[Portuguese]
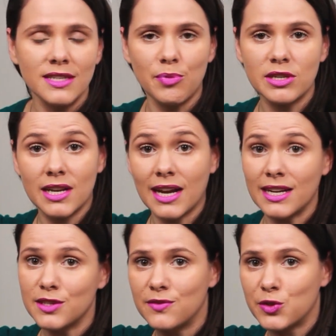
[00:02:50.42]
você pode clicar
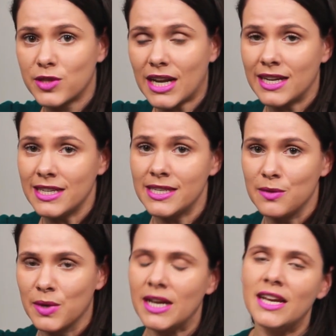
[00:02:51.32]
nesse vídeo que está aqui em
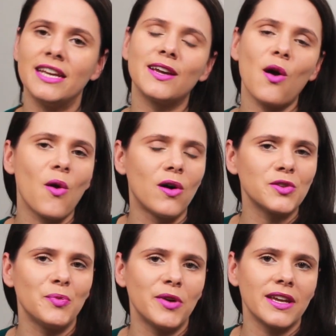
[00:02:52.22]
cima em que eu
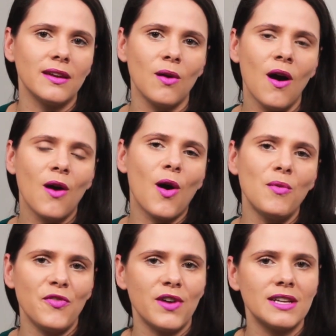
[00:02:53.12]
conto um pouquinho
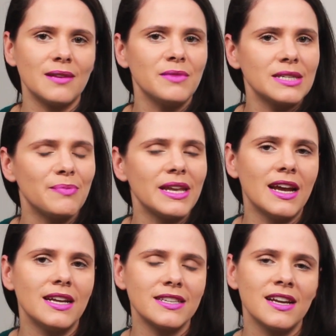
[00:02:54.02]
como foi essa minha
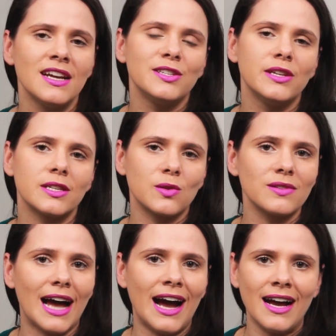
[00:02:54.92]
experiência de
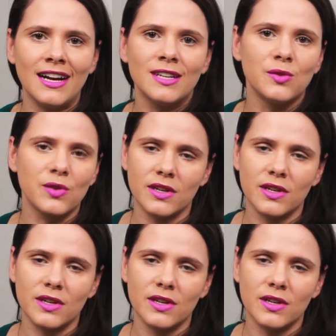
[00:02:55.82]
estudar no